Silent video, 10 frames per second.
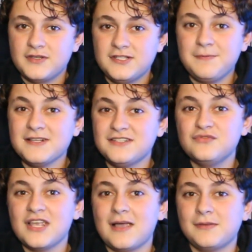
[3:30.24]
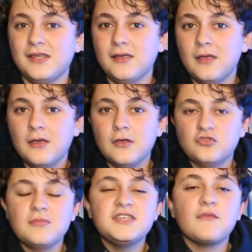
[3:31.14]
Je sais pas si vous avez capté.
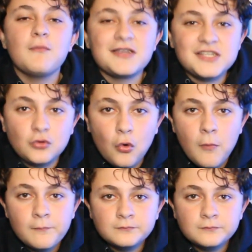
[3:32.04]
Je vas me dire faut mâcher trop.